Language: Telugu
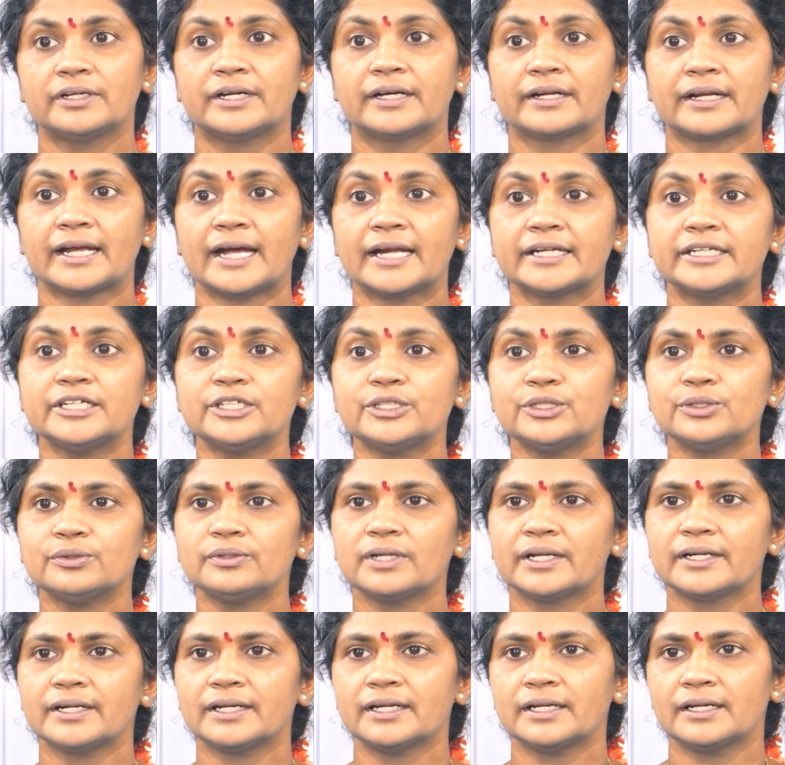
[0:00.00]

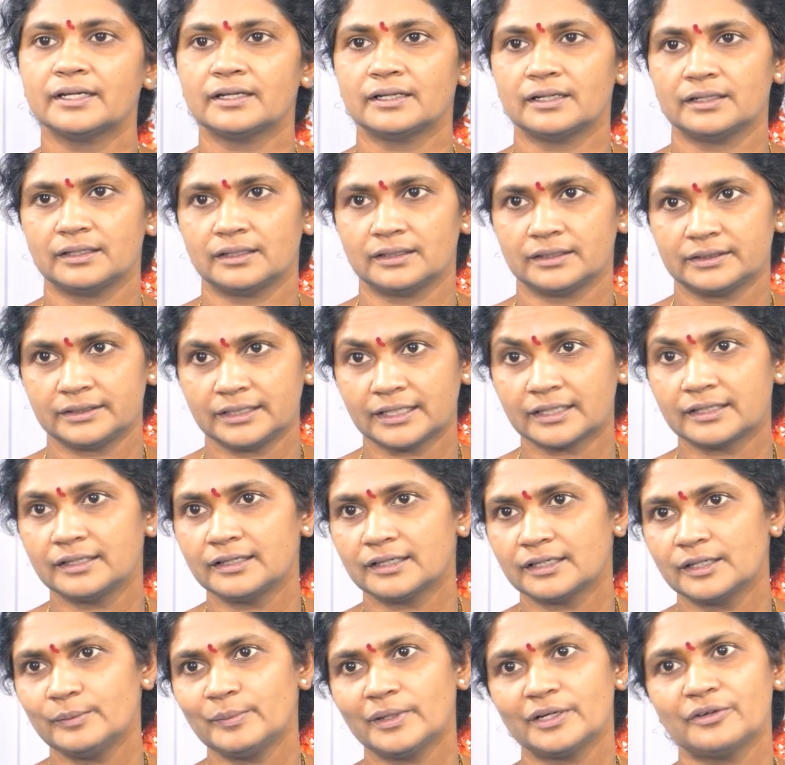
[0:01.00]
గ్రాటిట్యూడ్ అనే
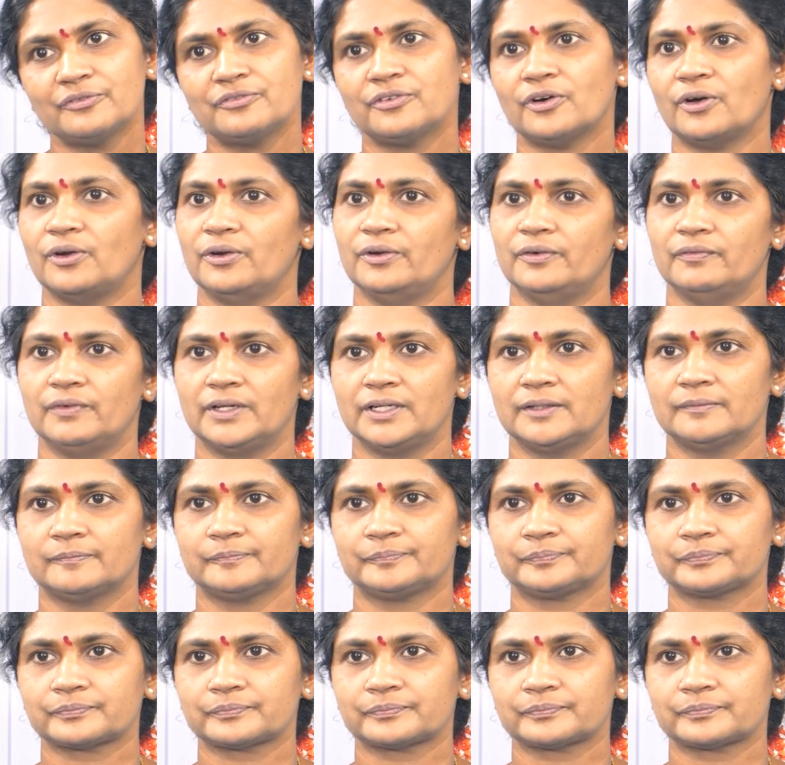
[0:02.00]
టెక్నిక్ని మనం ఫాలో అవ్వాలి